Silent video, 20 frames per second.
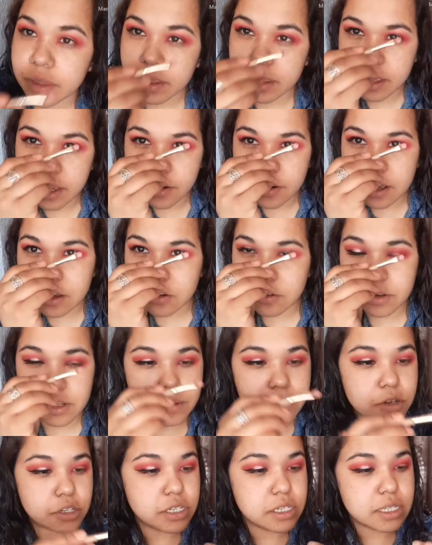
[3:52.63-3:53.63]
Y ahora con
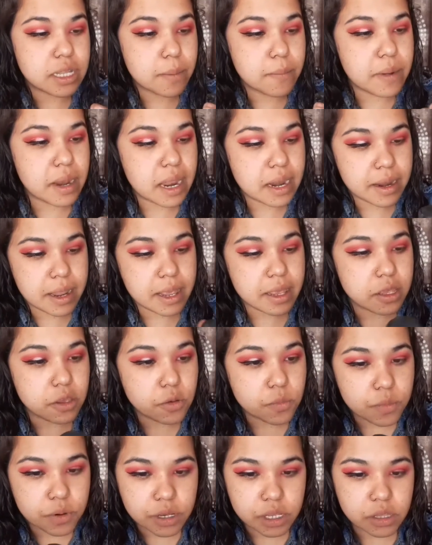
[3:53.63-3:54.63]
una brochita plana y
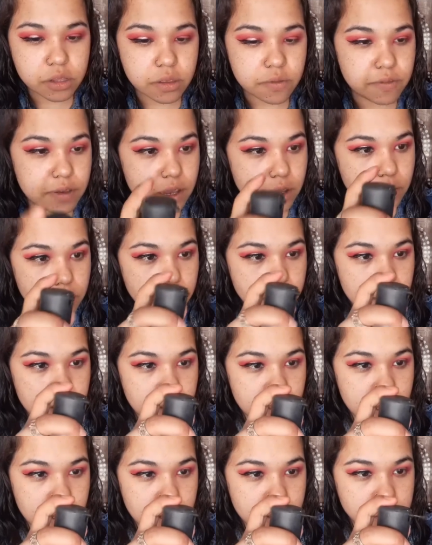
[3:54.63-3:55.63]
un poquito de fijador de
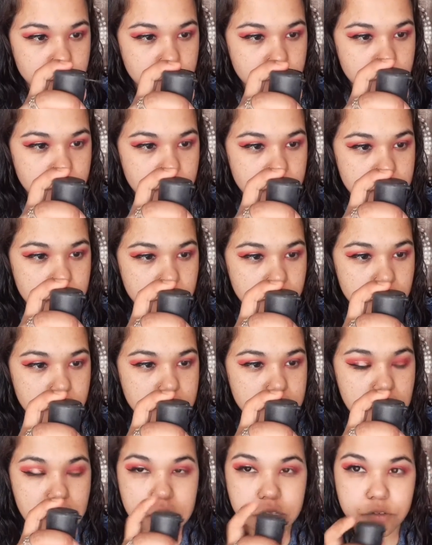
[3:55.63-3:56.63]
maquillaje, estoy utilizando en
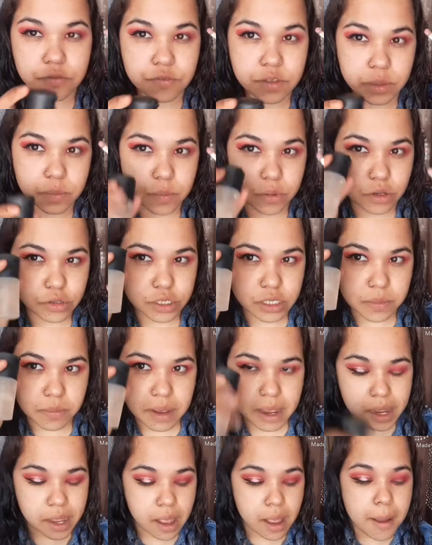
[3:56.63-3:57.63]
este caso Fit Plus de
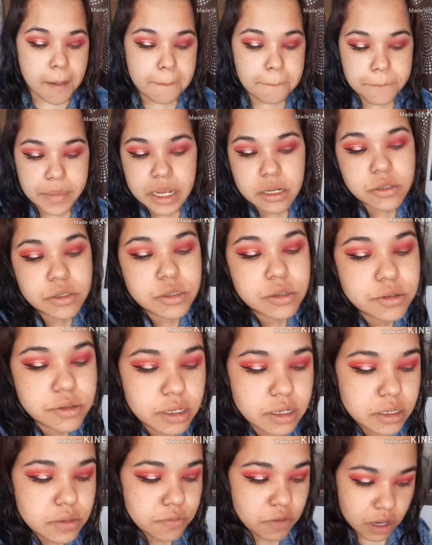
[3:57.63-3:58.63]
MAC, pero si tú
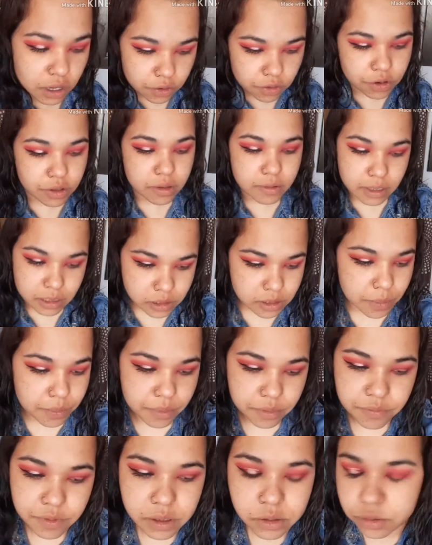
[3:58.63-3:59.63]
tienes fijador está
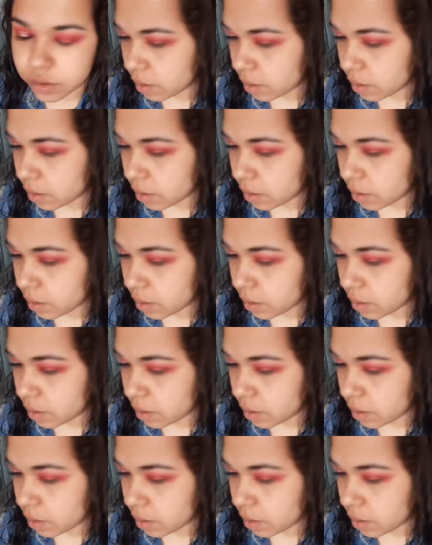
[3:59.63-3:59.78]
perfecto